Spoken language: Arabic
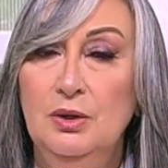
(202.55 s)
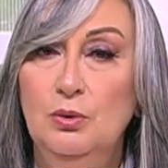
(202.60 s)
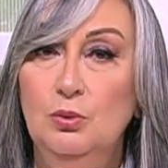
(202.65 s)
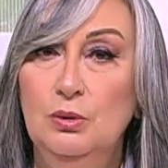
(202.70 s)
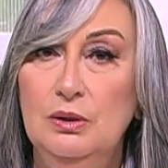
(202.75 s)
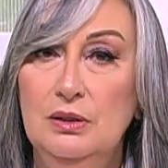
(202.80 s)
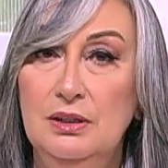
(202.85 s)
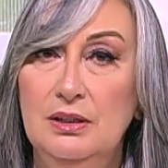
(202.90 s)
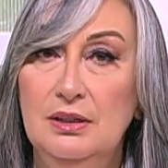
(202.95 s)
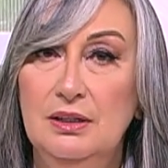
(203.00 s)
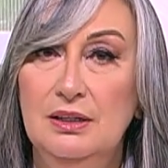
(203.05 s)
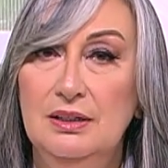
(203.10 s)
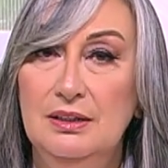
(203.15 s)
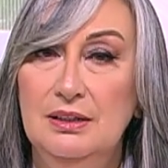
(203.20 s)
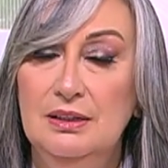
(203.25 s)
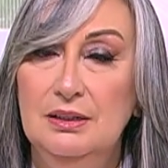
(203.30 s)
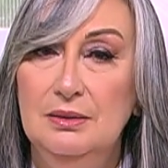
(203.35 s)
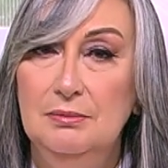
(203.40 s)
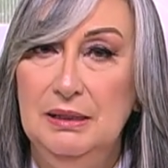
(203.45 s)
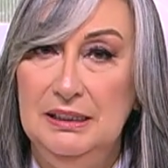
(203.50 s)

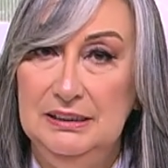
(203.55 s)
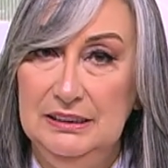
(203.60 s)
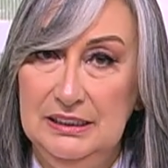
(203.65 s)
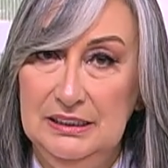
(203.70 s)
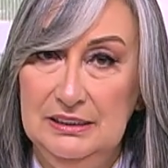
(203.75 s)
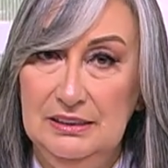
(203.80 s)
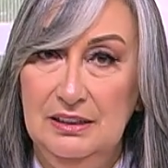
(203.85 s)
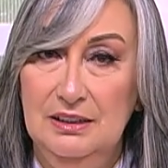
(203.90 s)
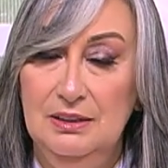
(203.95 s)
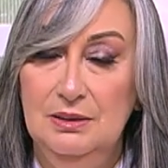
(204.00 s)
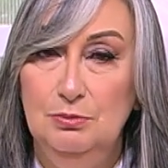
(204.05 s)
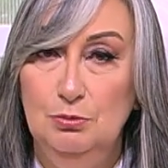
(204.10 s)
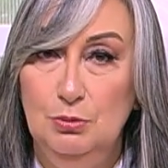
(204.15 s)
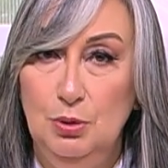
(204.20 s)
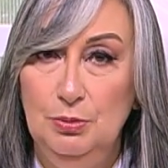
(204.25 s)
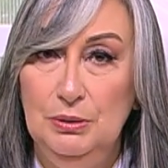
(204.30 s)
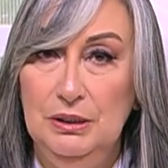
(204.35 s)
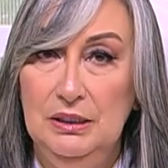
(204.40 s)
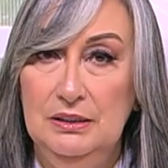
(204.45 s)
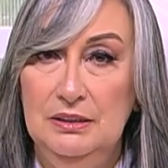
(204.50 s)
وبعد كده
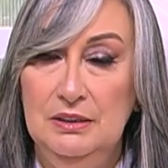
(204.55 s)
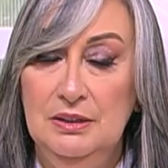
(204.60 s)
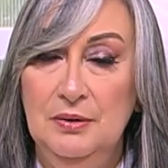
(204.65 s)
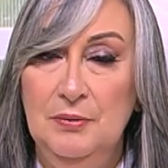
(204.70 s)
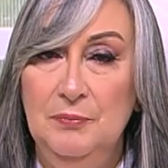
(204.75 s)
ممكن